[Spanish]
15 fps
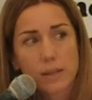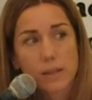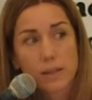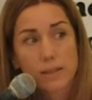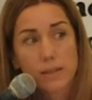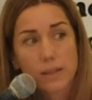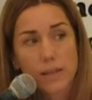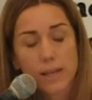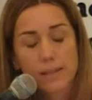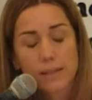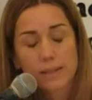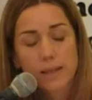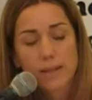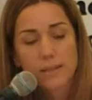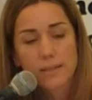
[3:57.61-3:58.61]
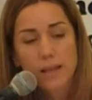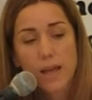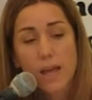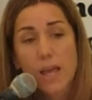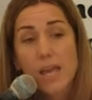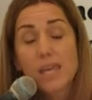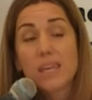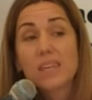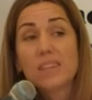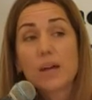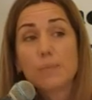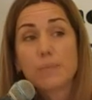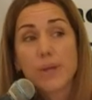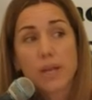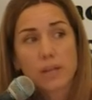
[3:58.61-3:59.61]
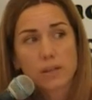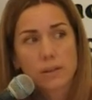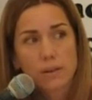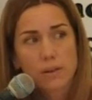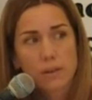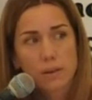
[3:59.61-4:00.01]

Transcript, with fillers: este, esta tasa, y también